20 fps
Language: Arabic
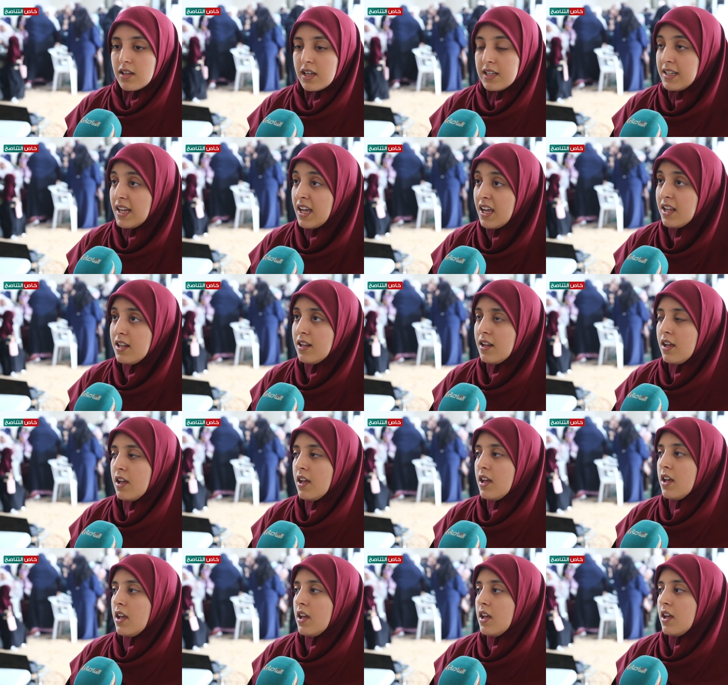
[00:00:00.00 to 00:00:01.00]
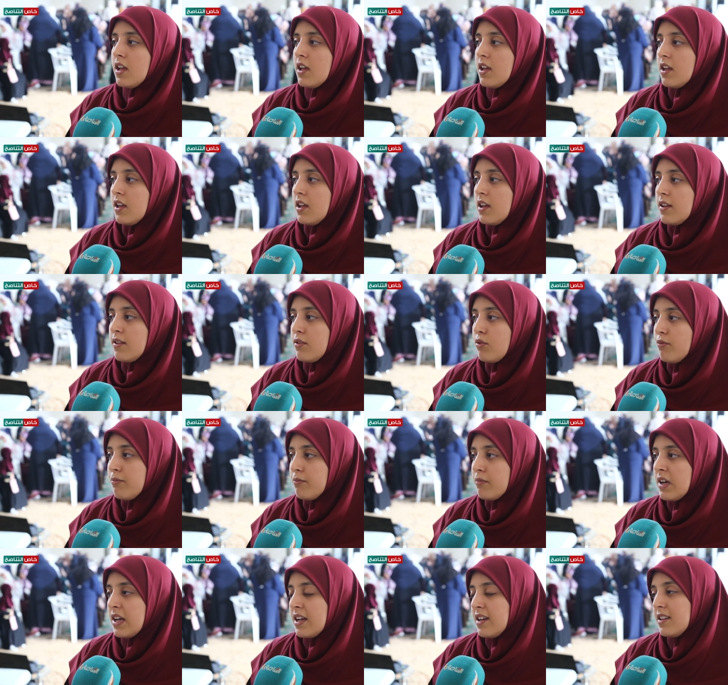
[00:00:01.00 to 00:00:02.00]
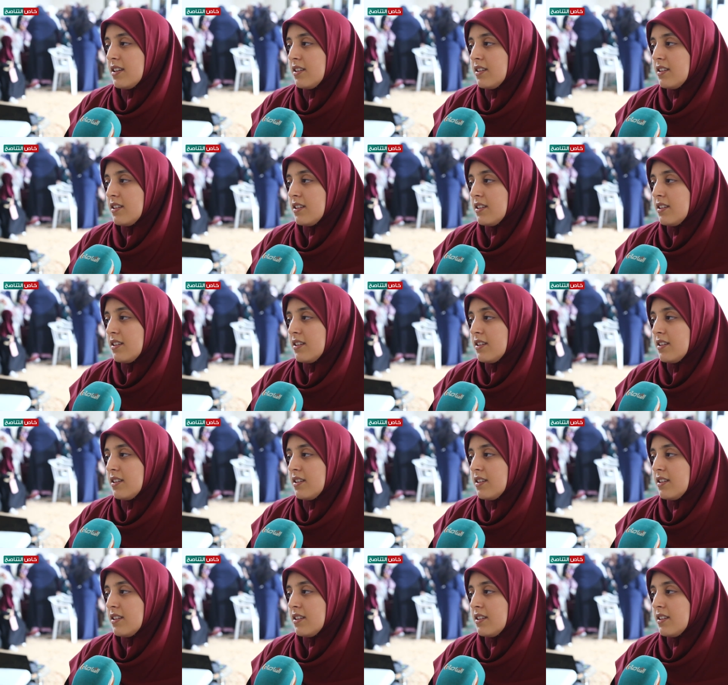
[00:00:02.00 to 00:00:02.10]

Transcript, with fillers: النحل ثم